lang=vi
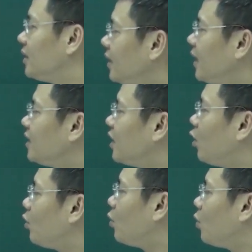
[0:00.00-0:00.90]
Tính điện trở
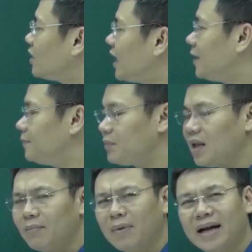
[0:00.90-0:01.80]
nội của cuộn dây.
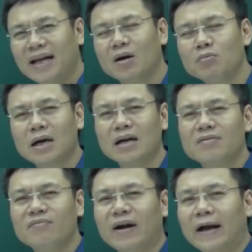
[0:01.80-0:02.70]
Bài này không
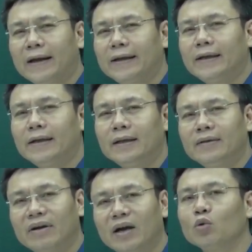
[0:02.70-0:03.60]
cần phải
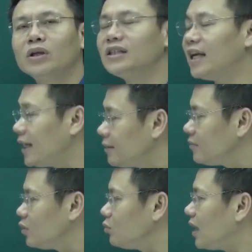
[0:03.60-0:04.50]
vẽ đồ thị gì hết,
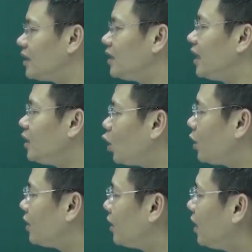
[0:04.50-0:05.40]
chúng ta chỉ tính
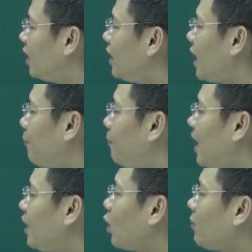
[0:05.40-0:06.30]
thôi là P
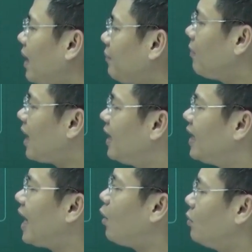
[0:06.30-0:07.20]
toàn mạch mắc
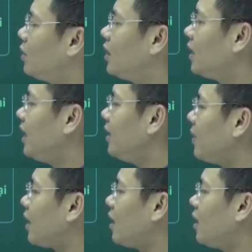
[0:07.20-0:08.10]
khi nào khi
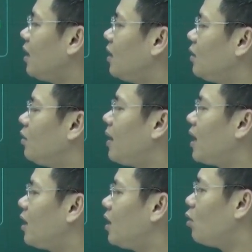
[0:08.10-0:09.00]
mà r nó
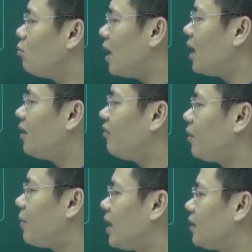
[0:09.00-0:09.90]
bằng r không m
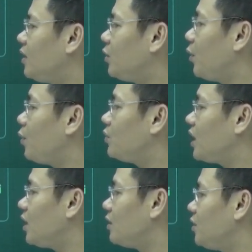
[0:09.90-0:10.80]
và nó bằng trị tuyệt đối của
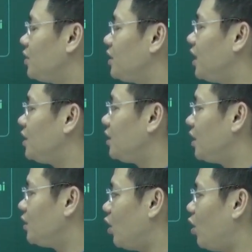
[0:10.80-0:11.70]
z l trừ z c trừ
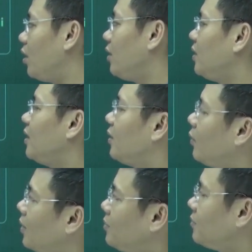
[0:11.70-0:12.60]
r nhỏ
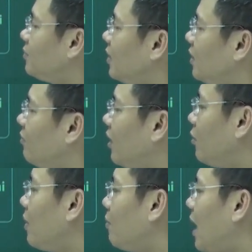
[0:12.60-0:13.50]
đúng không và
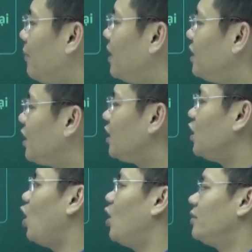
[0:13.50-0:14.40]
nó bằng 30 trừ
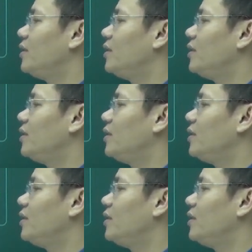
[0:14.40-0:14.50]
r nhỏ